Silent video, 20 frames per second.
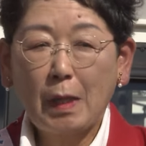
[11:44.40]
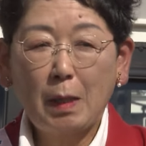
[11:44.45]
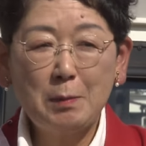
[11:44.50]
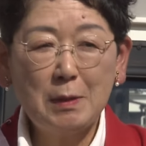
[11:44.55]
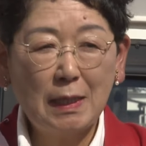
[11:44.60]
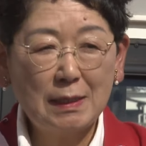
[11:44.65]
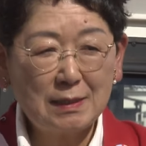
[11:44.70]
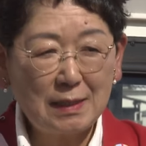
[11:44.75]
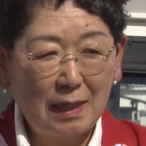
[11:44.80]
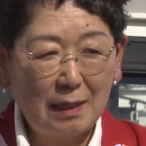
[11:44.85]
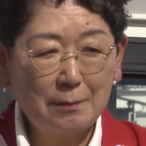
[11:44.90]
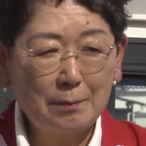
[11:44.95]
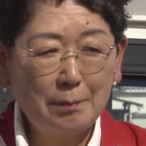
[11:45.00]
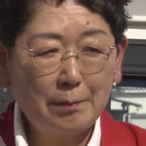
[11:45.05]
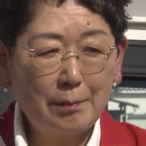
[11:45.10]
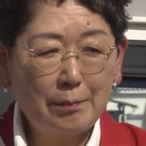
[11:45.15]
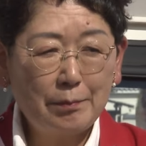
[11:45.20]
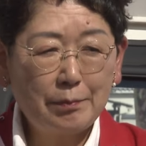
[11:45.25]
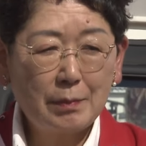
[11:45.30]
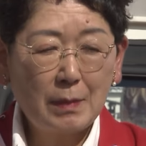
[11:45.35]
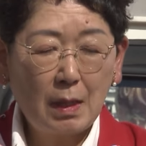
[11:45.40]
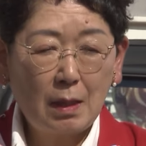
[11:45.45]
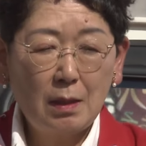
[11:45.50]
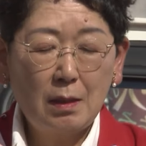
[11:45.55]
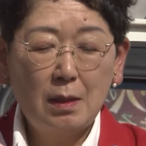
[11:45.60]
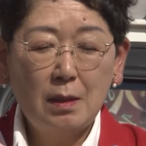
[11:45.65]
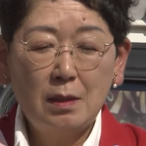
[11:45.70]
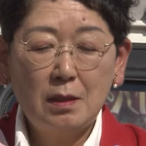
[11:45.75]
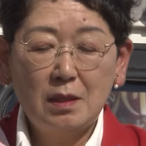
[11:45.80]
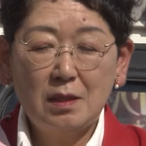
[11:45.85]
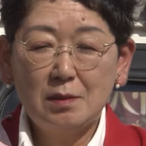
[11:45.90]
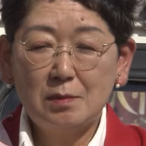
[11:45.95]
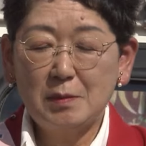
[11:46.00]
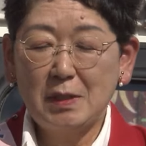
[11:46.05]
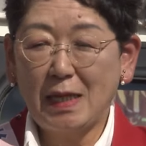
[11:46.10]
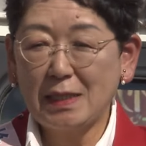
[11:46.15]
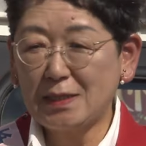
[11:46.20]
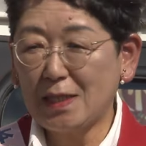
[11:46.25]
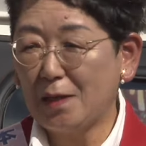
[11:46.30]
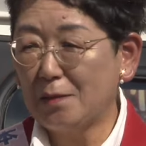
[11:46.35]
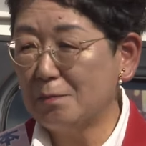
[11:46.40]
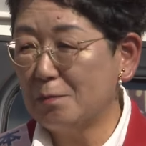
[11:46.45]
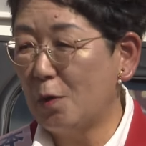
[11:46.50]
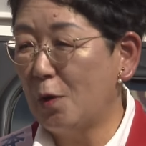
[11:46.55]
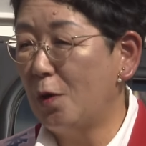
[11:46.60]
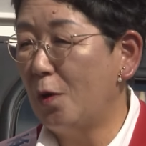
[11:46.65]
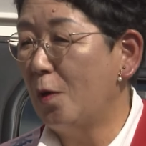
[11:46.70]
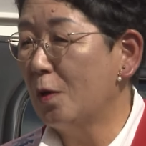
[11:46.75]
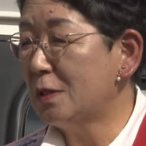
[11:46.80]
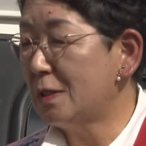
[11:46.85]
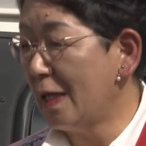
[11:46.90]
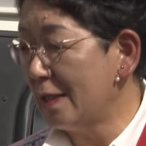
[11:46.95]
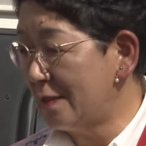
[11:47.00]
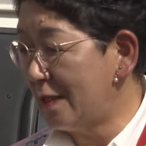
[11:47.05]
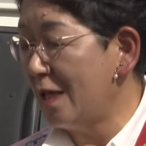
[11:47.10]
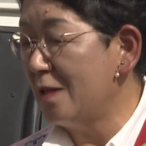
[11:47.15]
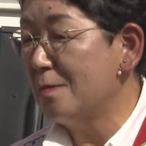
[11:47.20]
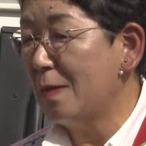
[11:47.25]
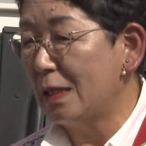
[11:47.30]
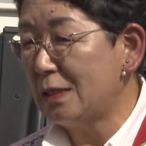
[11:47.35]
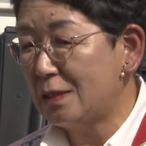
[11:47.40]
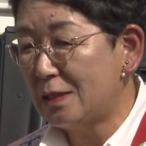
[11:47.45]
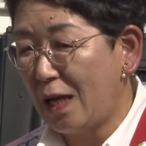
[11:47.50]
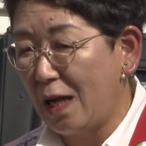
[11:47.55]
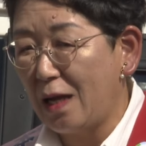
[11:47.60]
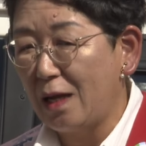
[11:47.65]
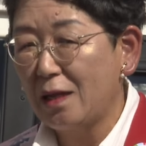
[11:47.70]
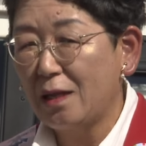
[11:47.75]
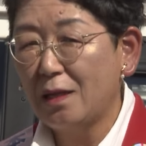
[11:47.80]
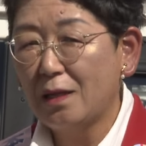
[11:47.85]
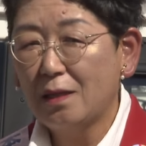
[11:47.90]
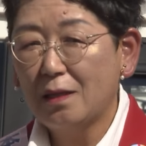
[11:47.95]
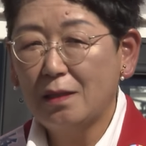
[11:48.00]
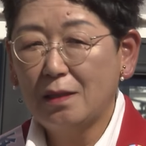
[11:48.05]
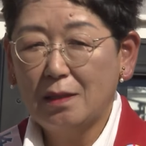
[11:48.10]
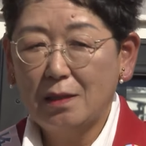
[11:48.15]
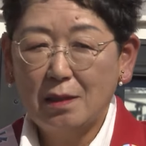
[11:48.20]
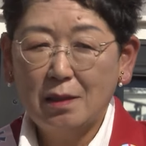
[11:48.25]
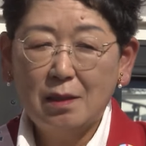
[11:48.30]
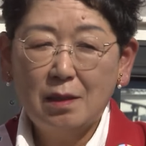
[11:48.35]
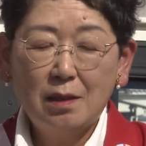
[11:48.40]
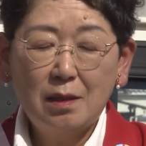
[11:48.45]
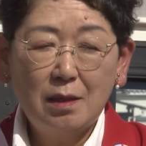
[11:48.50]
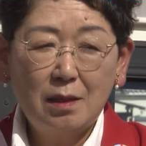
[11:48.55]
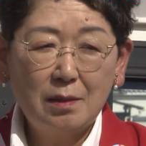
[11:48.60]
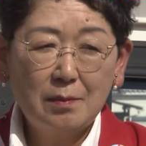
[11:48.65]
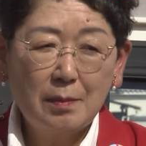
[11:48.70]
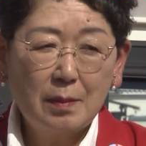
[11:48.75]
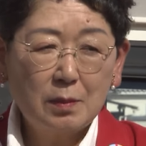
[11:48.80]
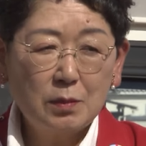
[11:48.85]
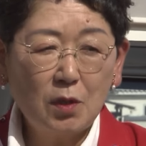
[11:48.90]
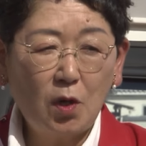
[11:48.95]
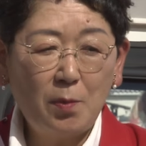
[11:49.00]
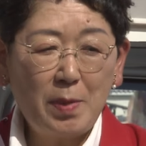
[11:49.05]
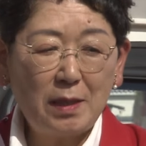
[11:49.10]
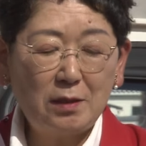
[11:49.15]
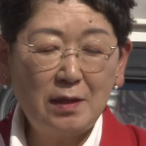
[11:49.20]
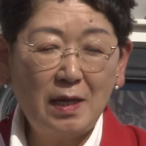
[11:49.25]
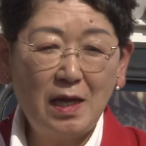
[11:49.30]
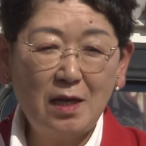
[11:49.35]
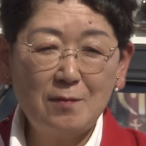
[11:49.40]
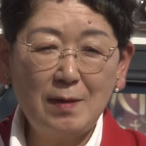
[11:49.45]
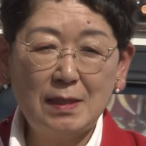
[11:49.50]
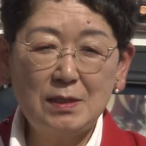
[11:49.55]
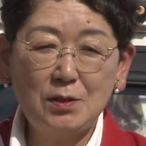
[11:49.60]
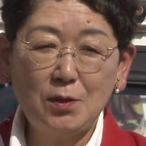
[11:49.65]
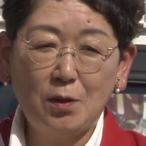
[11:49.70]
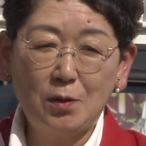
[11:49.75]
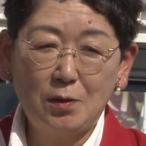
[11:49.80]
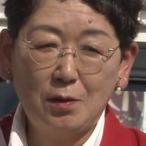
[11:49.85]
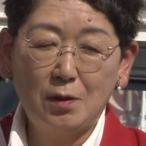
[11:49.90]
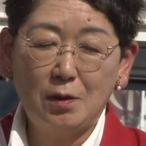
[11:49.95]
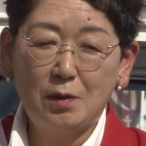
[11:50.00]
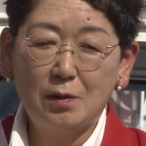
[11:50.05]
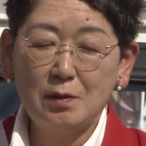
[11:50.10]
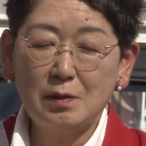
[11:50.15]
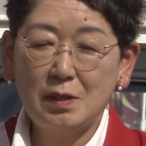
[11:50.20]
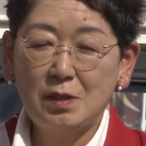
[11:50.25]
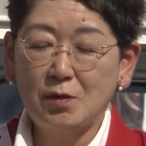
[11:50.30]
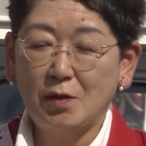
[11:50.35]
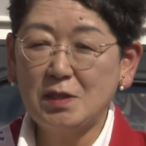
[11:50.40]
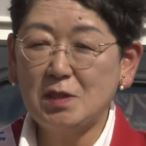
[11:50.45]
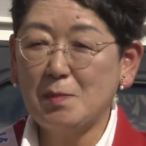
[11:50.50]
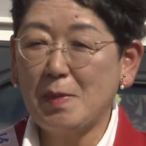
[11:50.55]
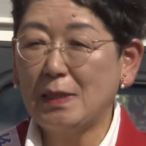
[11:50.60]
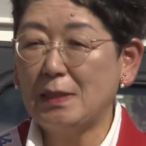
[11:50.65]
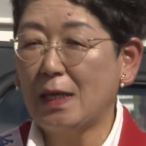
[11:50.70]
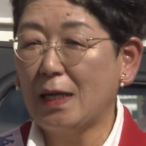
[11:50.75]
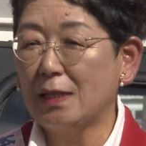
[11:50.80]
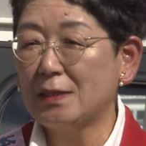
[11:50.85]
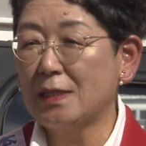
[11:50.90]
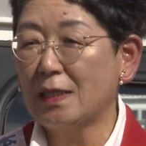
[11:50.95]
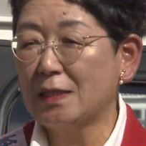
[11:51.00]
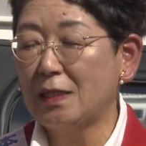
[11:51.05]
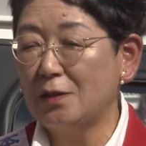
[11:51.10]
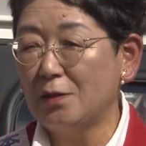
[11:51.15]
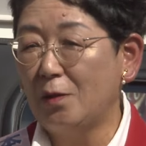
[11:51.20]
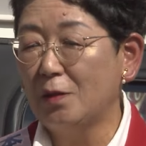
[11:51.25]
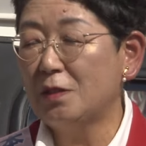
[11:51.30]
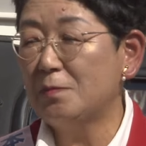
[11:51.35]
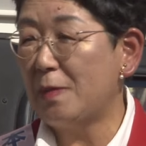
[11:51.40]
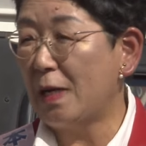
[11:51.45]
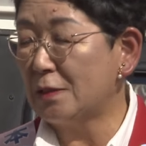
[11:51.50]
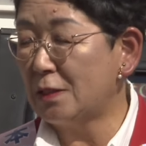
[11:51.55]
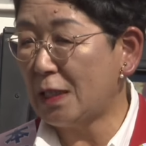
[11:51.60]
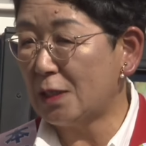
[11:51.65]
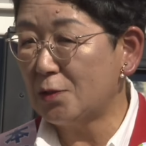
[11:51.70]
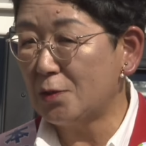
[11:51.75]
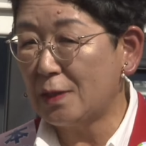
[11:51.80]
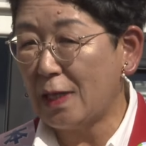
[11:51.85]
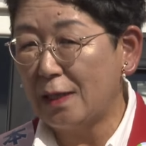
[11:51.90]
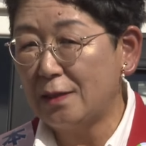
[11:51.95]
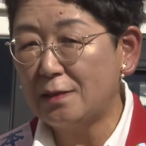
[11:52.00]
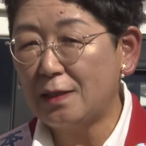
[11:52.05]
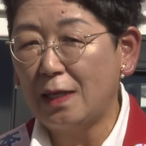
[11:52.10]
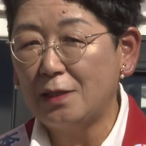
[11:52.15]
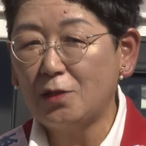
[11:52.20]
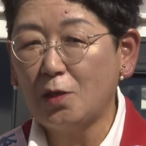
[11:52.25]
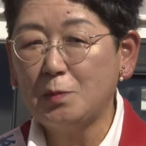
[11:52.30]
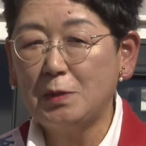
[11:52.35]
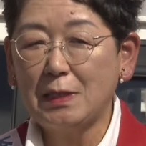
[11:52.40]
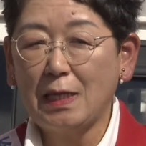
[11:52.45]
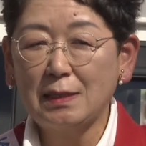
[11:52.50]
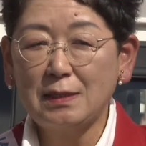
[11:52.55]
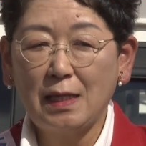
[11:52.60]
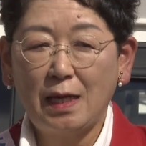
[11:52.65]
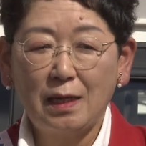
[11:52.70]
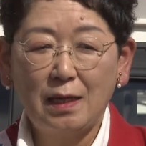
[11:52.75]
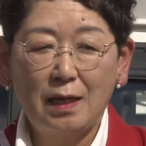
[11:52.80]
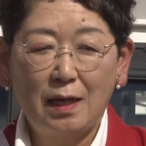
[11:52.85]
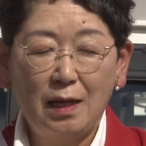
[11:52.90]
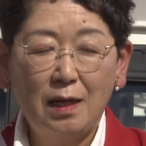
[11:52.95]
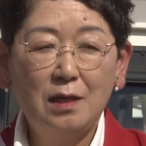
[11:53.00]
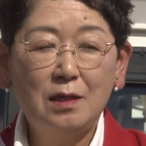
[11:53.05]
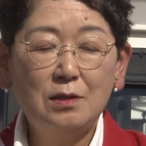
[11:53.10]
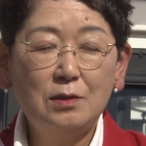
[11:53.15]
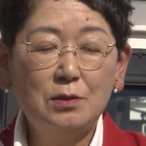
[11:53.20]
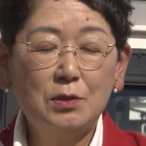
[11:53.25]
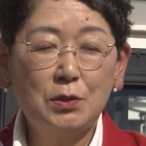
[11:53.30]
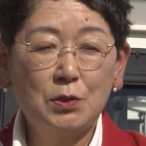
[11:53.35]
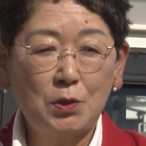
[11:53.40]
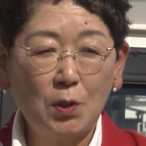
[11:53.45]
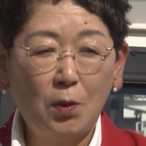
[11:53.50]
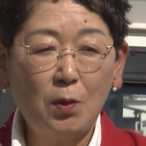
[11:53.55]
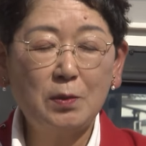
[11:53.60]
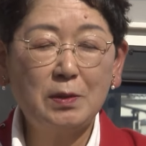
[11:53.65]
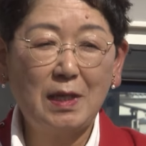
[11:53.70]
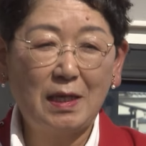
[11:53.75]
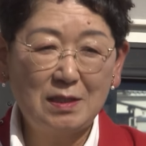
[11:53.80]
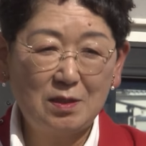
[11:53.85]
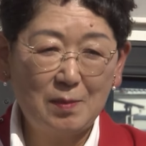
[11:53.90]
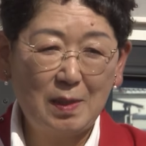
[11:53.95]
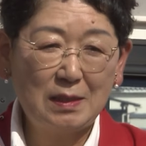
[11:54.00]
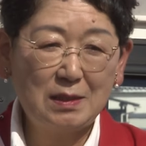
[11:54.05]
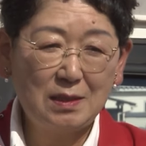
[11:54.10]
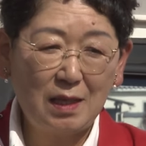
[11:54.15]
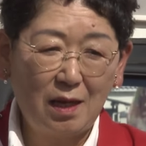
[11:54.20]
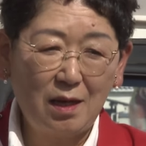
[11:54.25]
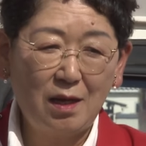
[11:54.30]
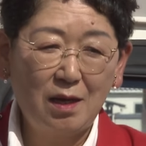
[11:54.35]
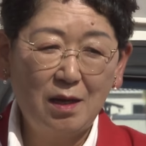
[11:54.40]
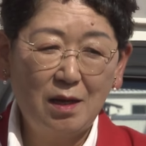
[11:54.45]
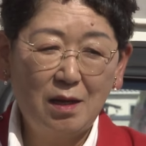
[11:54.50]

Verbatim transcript: 皆さん、皆さんもおっしゃっていました。ノーベル平和賞を広島、長崎の被爆者の団体の皆さんが受賞いたしました。